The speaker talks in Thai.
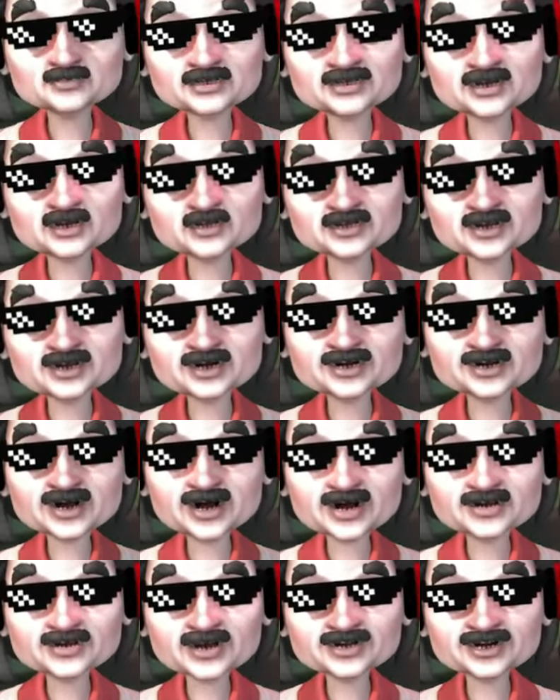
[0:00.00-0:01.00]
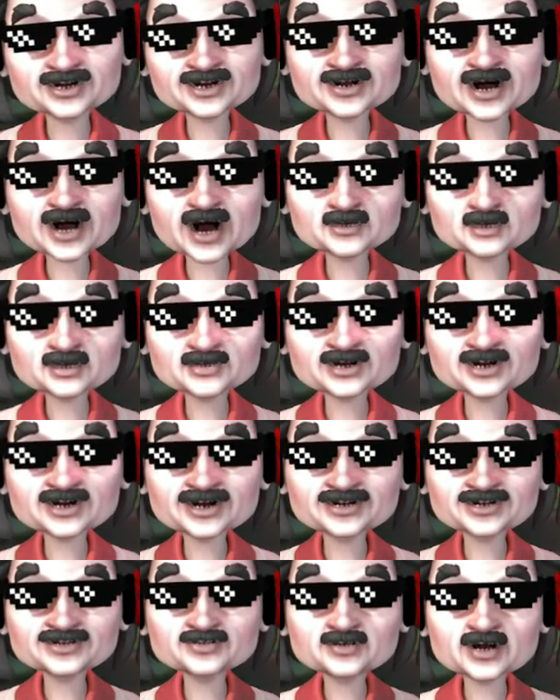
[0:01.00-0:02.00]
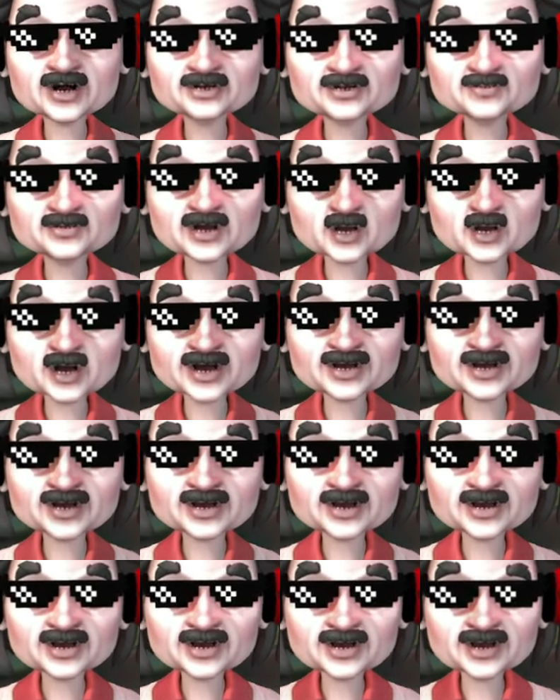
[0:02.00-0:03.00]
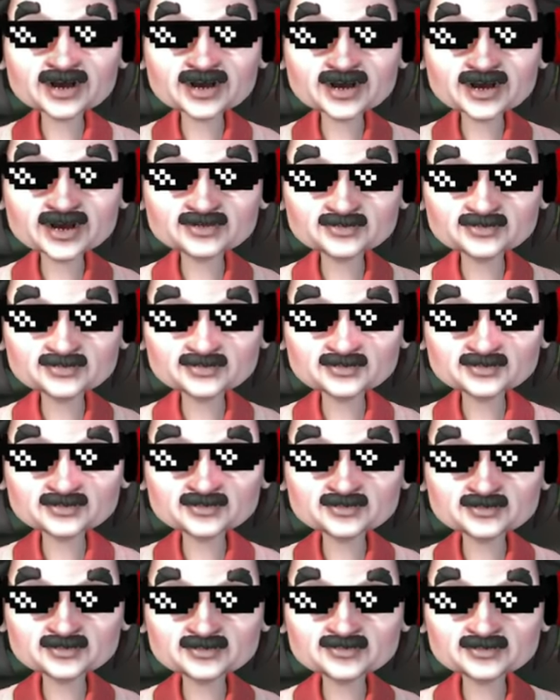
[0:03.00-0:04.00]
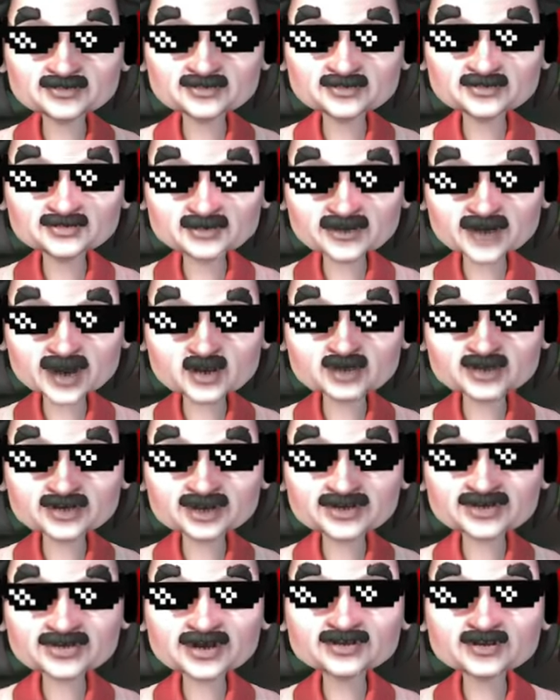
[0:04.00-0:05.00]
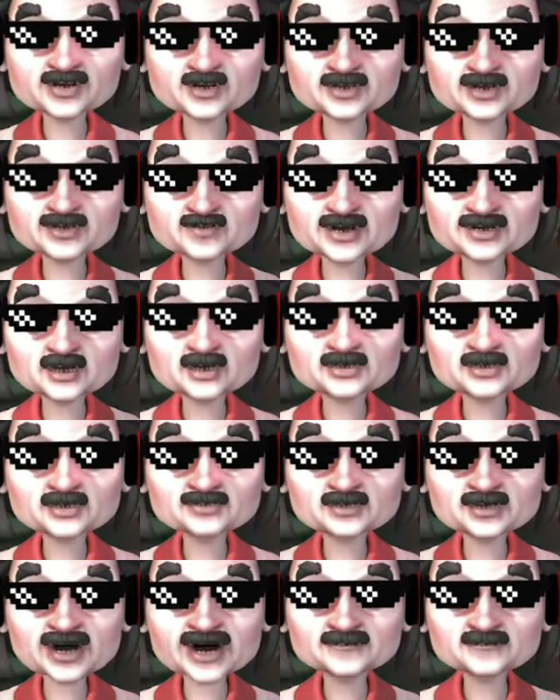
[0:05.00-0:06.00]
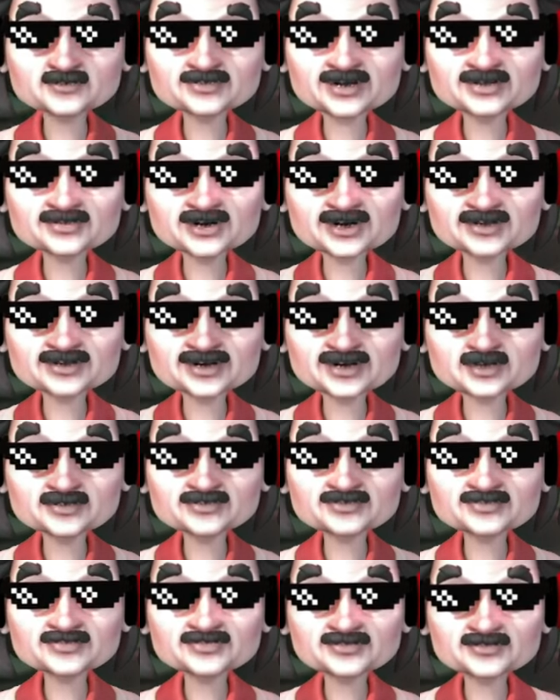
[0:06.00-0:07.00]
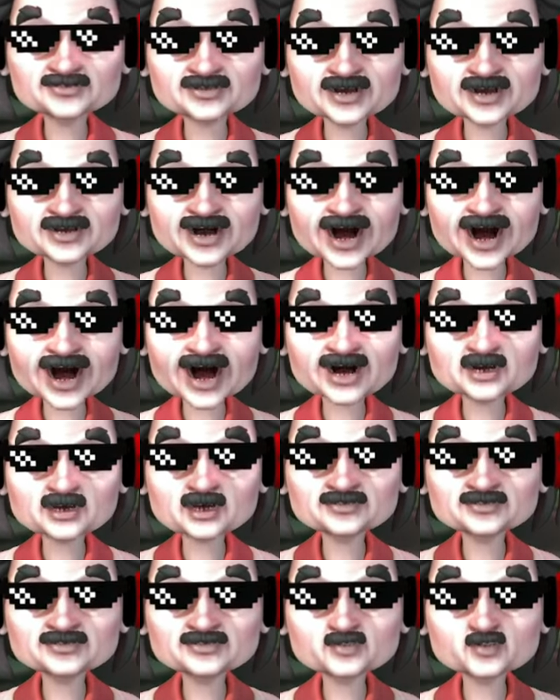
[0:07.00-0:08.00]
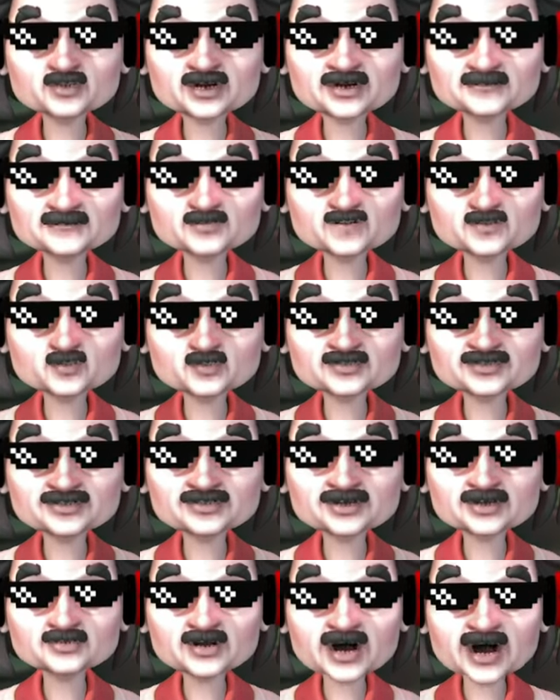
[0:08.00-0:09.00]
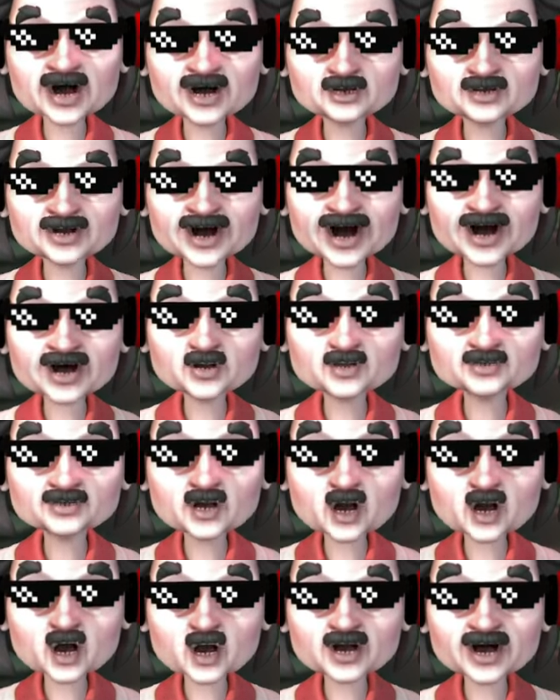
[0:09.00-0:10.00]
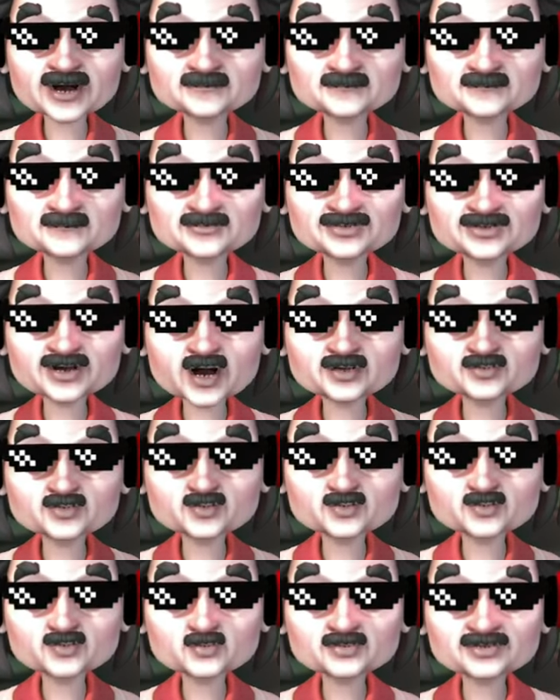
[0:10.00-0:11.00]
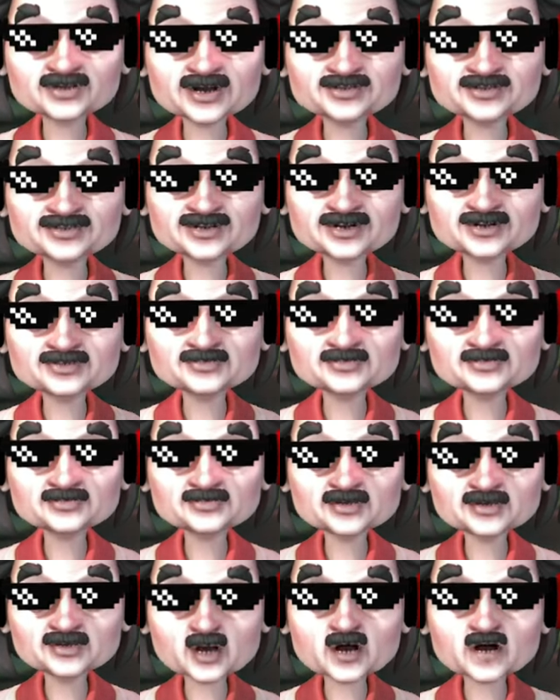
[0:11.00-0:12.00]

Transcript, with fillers: กวินแรกรางวัลเมกะเลยว่ะสวยขอสักห้าร้อยได้ปะจะอัปเดตเลยนะถ้าขึ้นเครดิตมาสักห้าร้อยเดี๋ยวอัพเขียวหนึ่งเจโอ้